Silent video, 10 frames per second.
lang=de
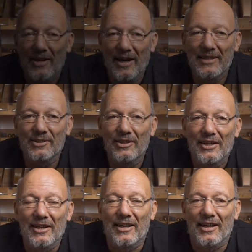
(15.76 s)
Also,
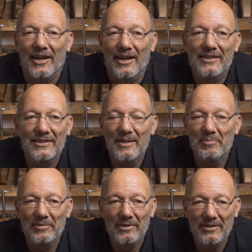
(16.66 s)
es
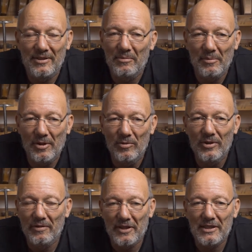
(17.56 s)
gibt, sagen wir mal,
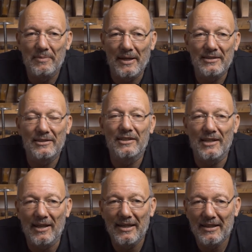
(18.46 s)
ungefähr 20
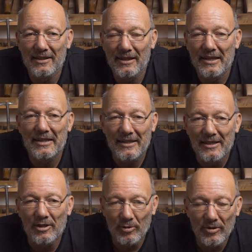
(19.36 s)

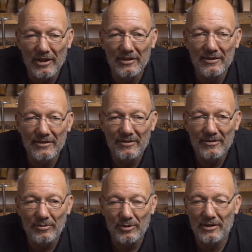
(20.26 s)
Titanlegierungen
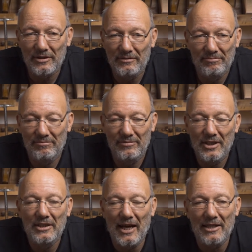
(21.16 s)
oder
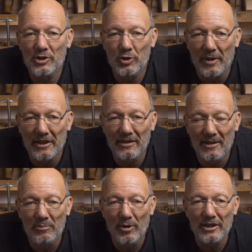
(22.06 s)
Titansorten
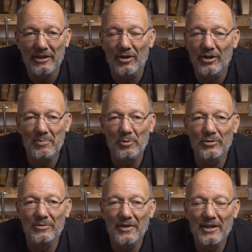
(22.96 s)
am Markt, die
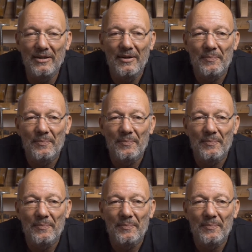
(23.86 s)
angeboten werden,